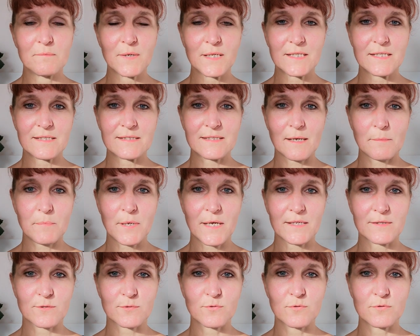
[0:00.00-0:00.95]
mit dieser
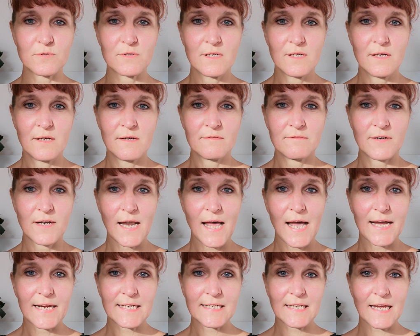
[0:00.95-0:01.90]
Person
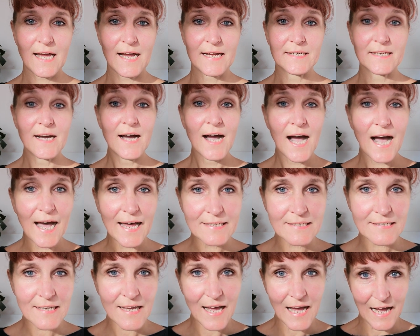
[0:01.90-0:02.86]
vielleicht eine
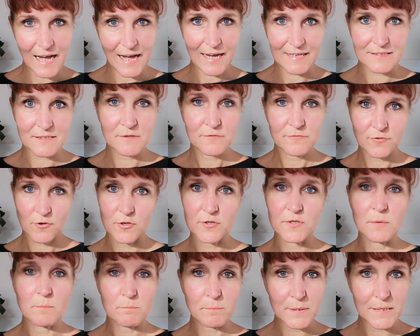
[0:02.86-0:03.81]
andere Art
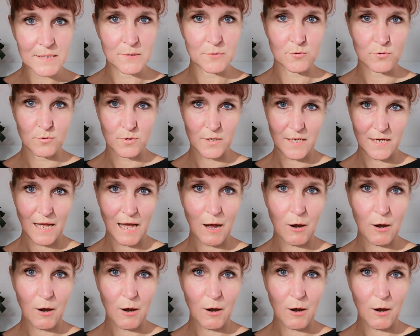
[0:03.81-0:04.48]
von Bindung